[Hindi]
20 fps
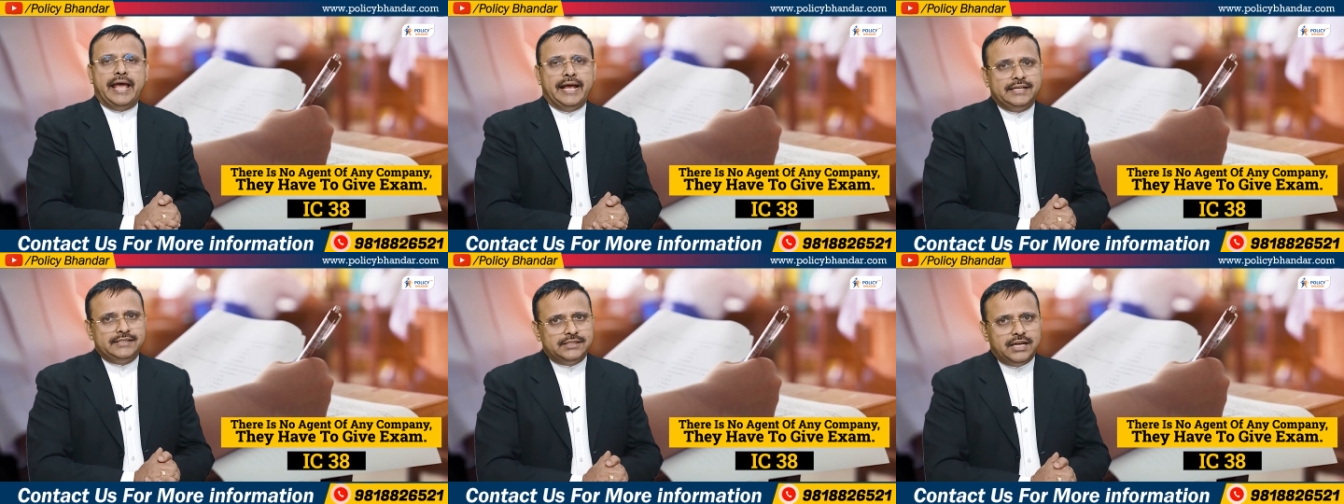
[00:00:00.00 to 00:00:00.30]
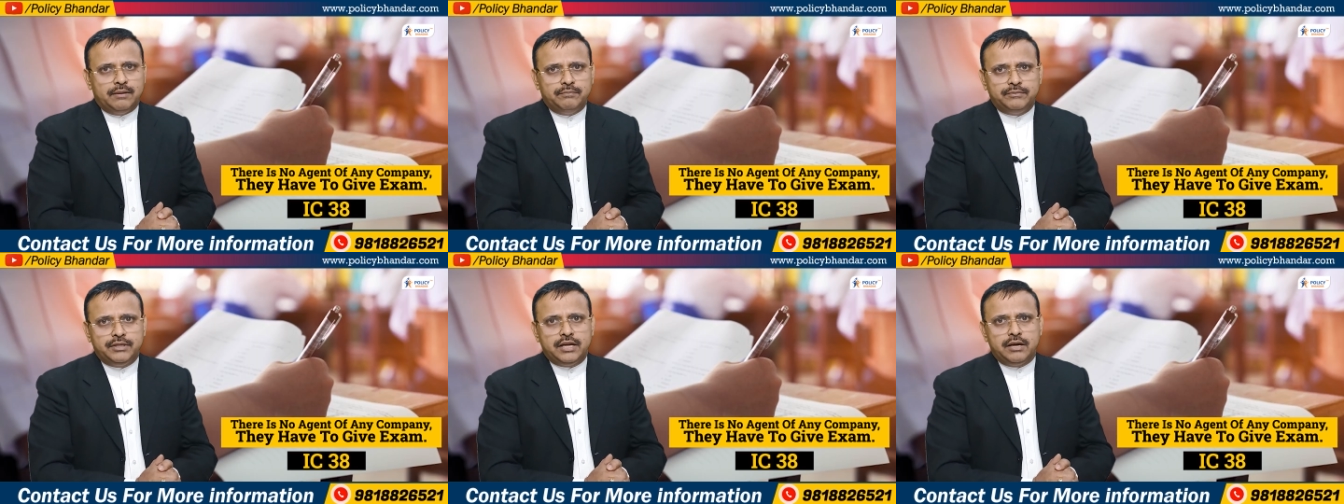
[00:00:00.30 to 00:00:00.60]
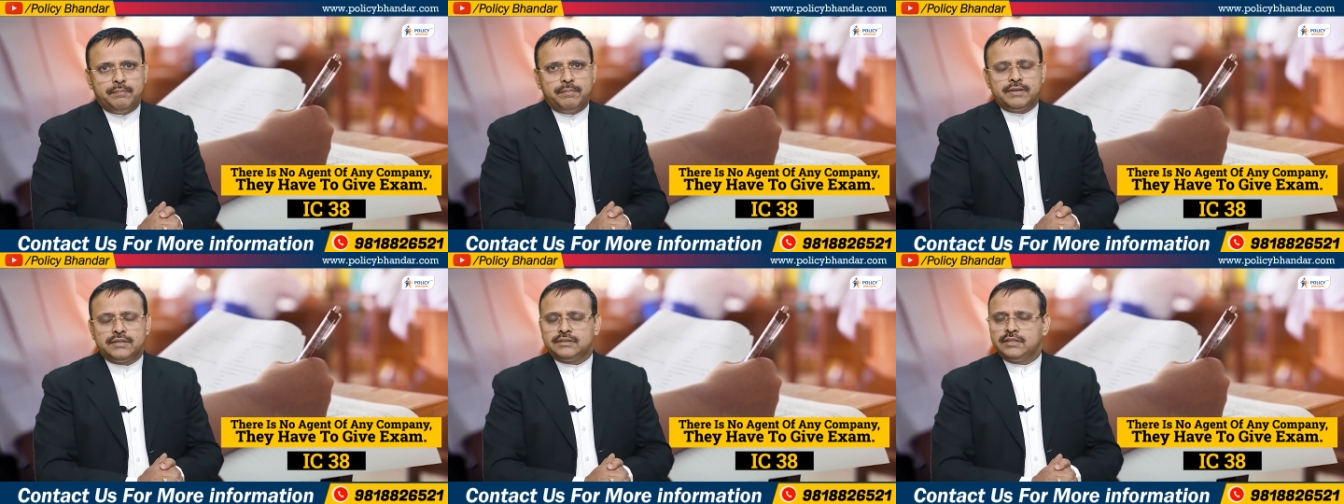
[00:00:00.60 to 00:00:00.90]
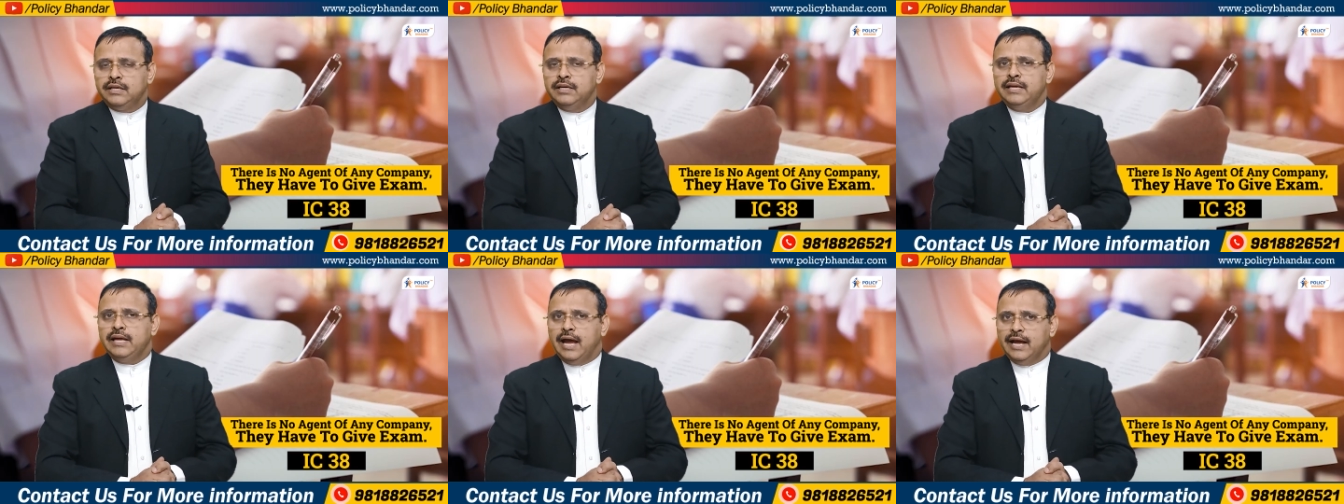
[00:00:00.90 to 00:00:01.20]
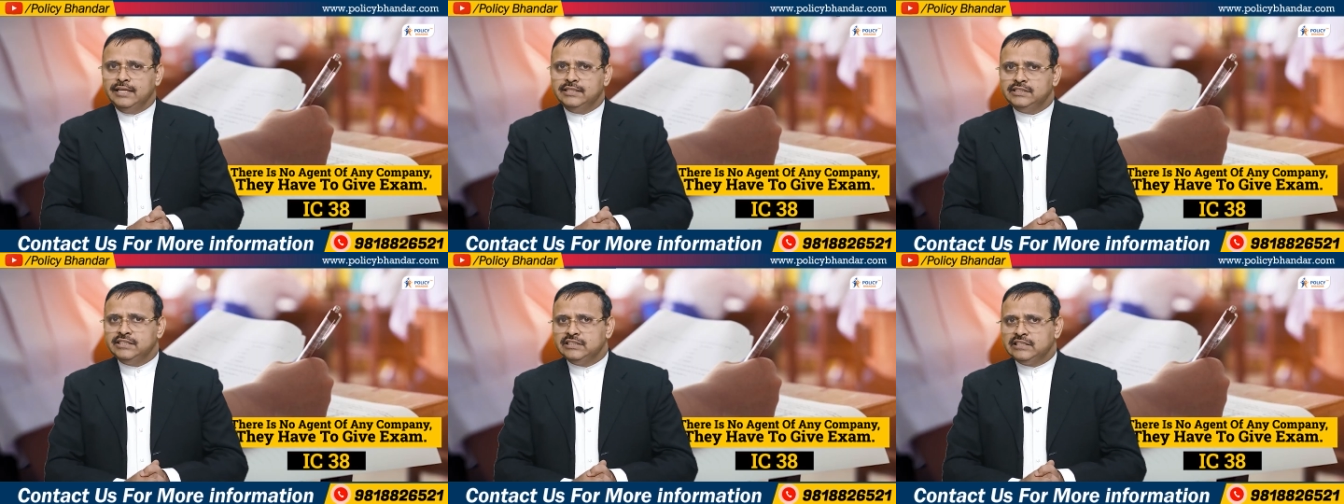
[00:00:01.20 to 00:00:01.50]
एग्जाम देना पड़ता है
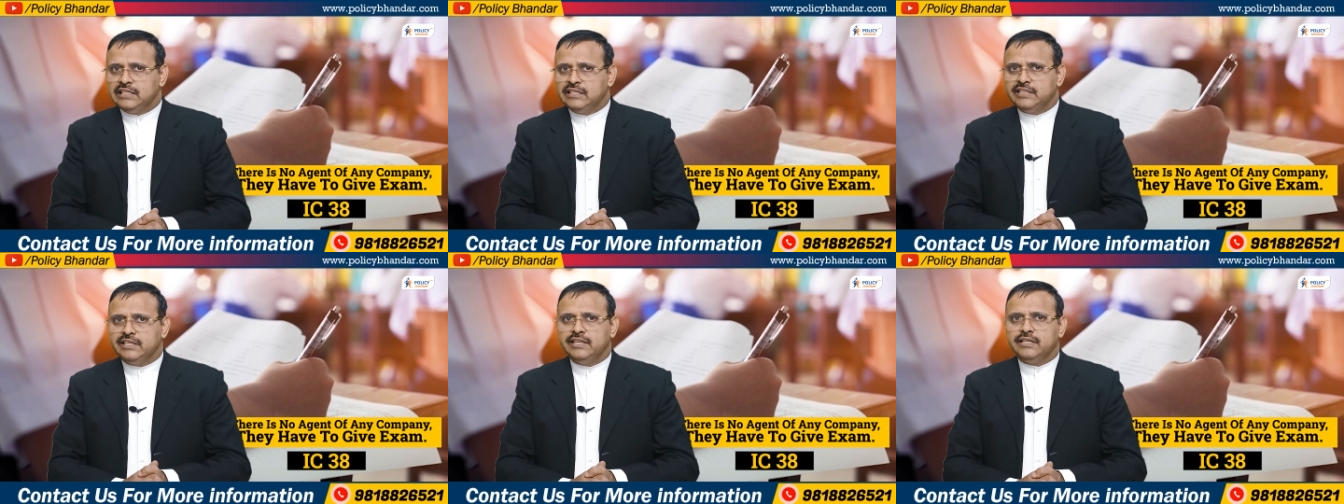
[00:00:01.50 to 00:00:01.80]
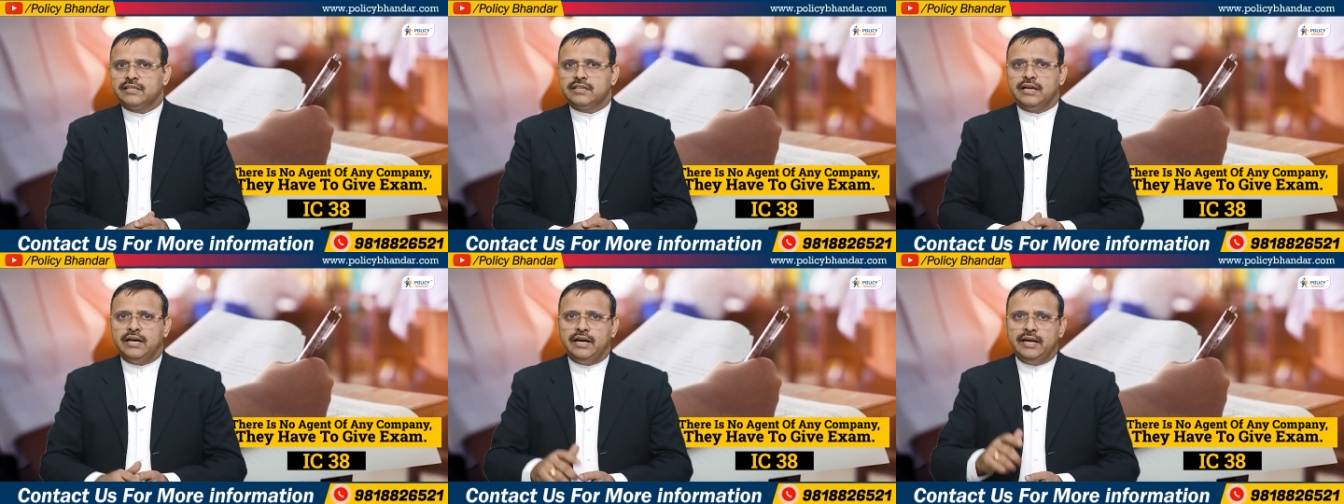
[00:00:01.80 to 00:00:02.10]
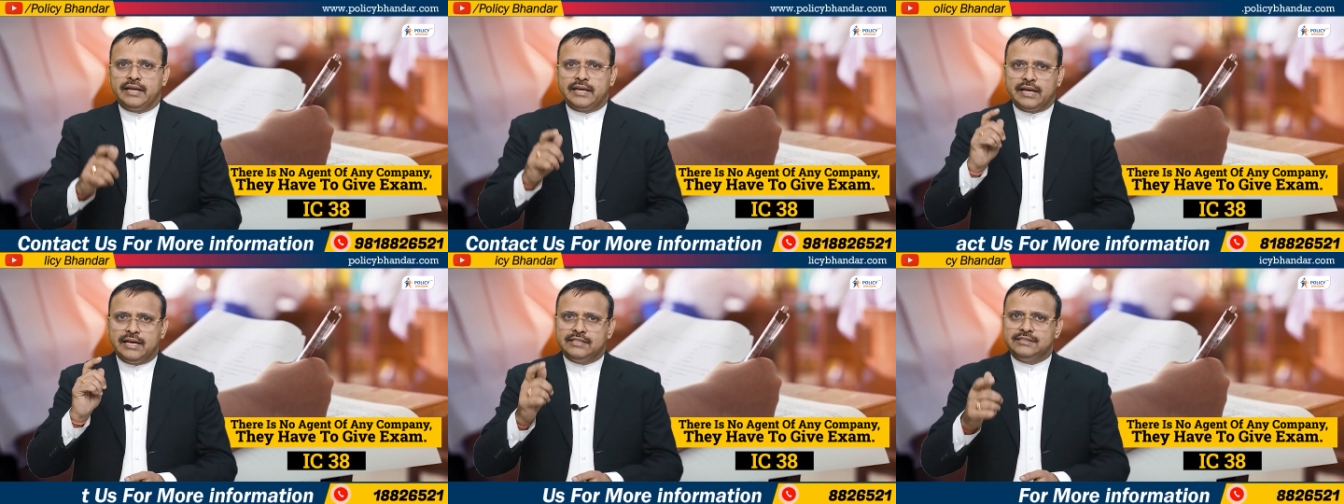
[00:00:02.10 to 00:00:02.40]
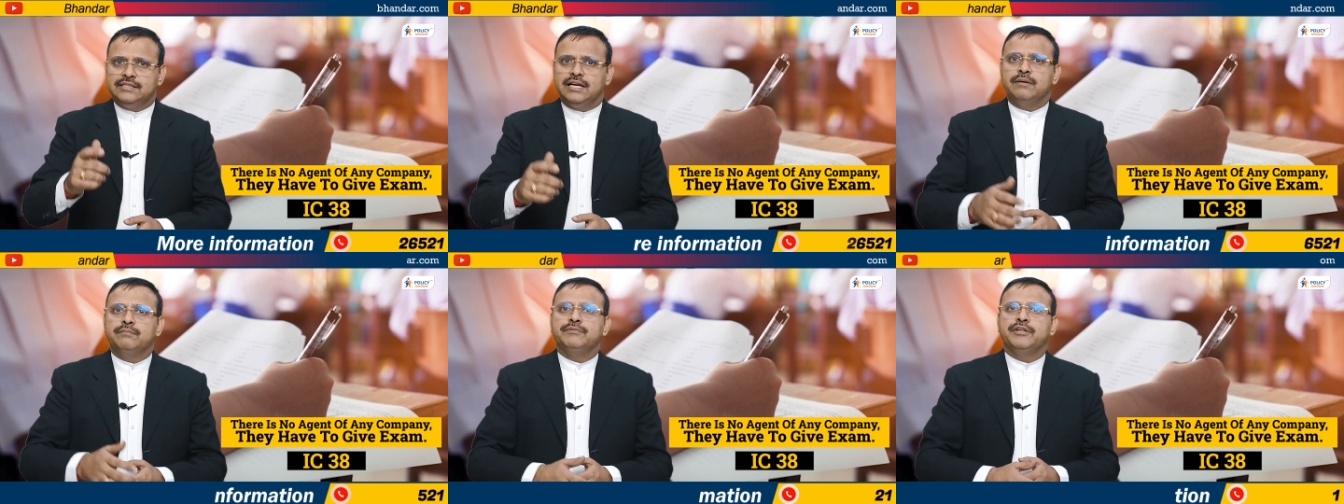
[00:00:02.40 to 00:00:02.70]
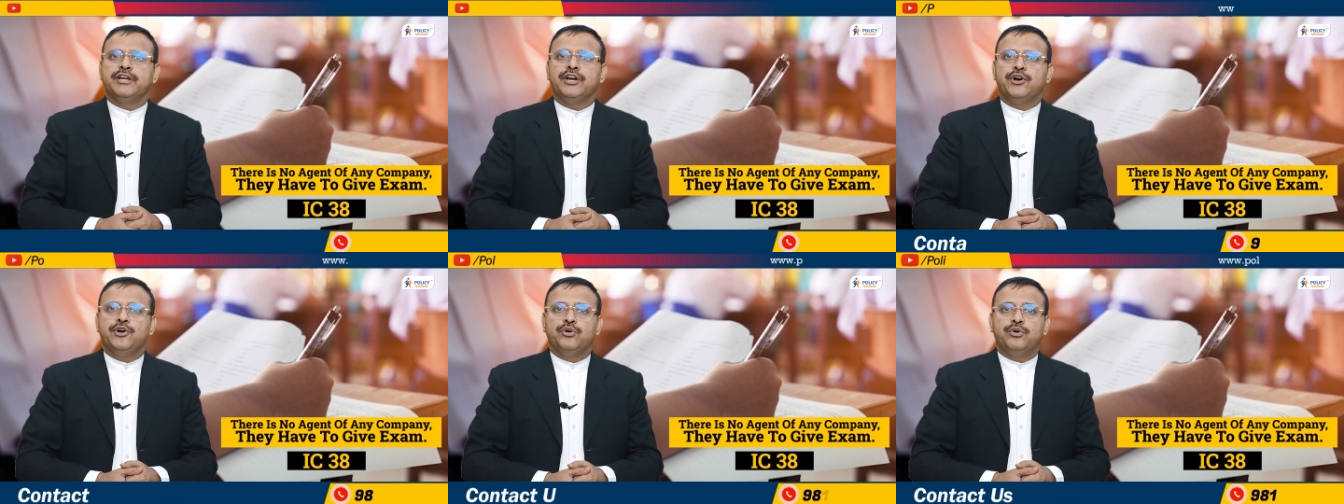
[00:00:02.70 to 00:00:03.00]
आईसी थर्टी एट का एक एग्जाम
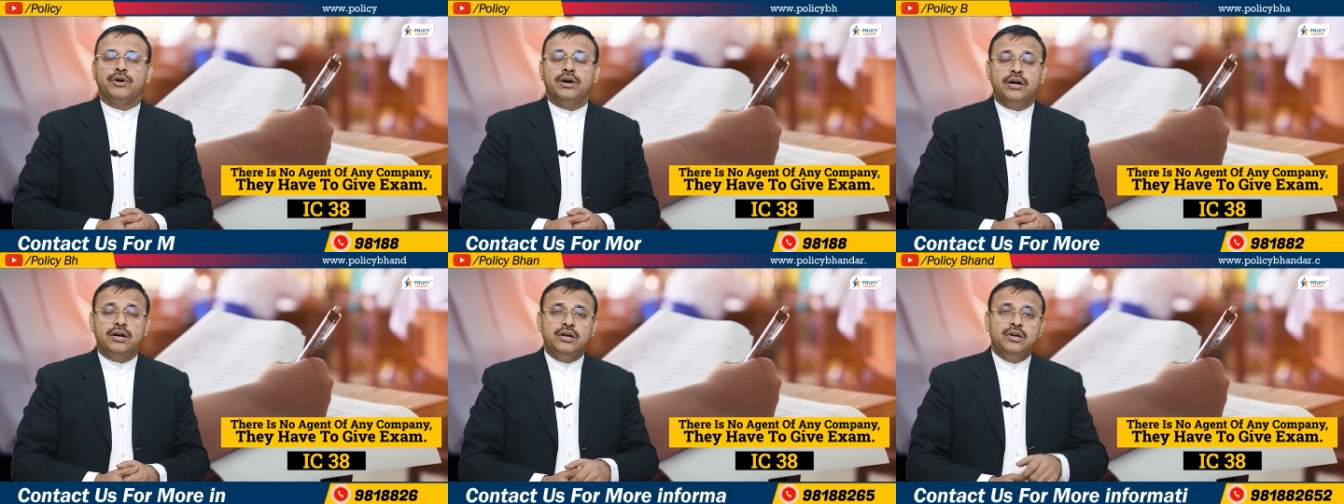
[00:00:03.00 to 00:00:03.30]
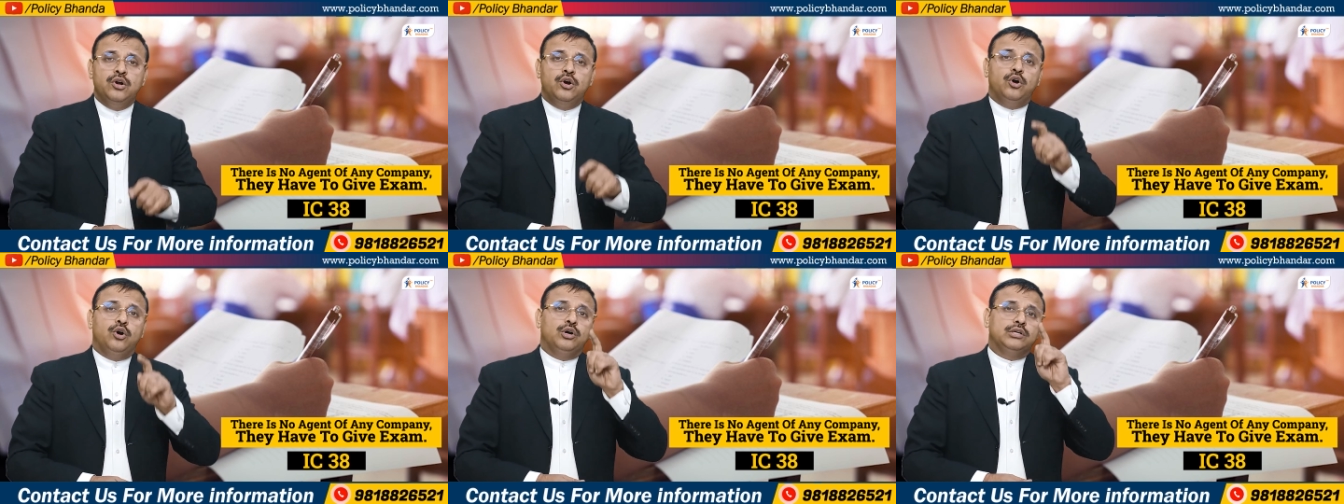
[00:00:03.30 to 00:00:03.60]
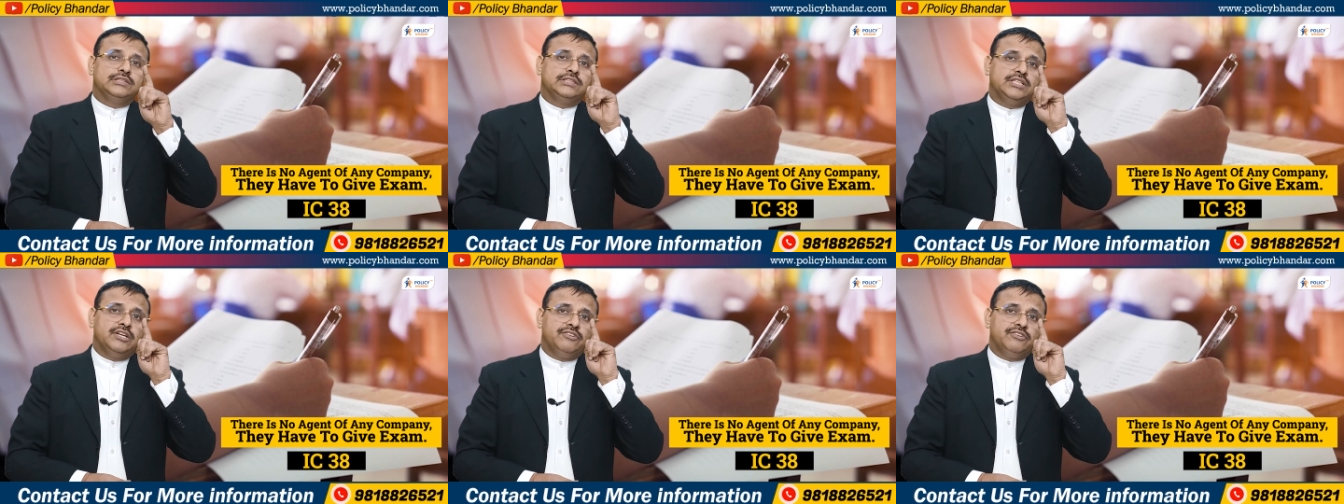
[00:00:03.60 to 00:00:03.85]
देना होगा और